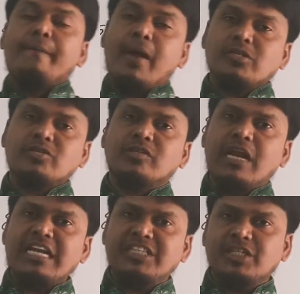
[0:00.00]
ভাজক
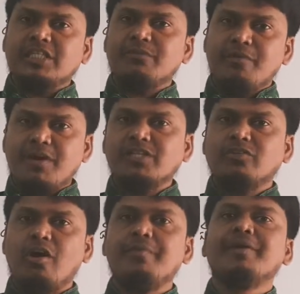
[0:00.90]
দ্বারা নিঃশেষে বিভাজিত
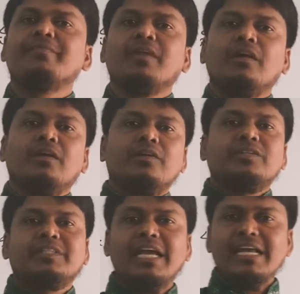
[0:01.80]
হবে
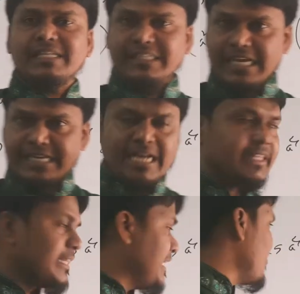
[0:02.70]
সেই সেই
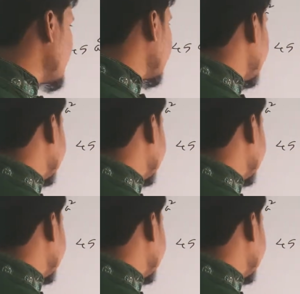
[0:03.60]
ক্ষেত্রে আমরা জানি